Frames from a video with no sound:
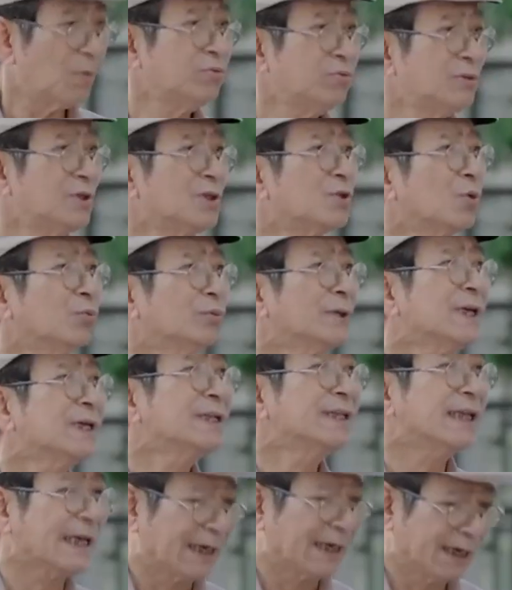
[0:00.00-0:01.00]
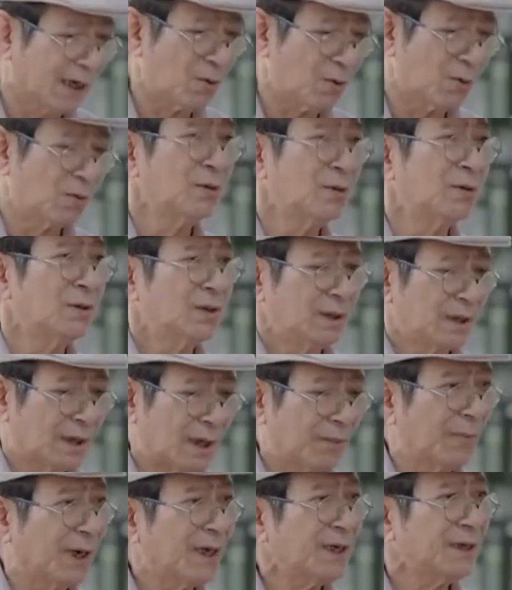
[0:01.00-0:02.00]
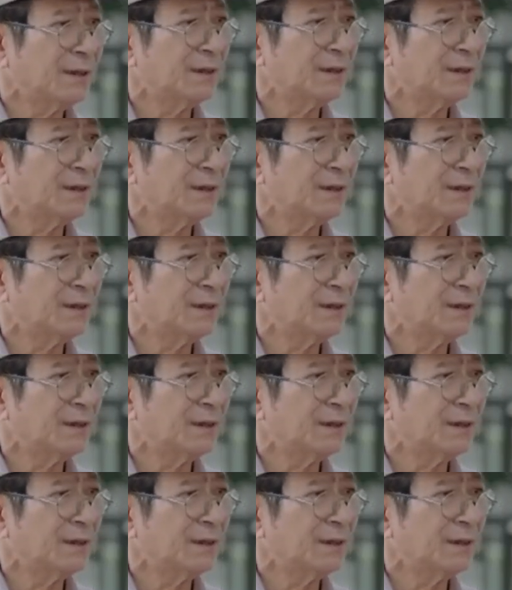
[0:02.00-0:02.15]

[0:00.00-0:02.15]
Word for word: Ông chưa dùng tới cái tiền này đâu Cầm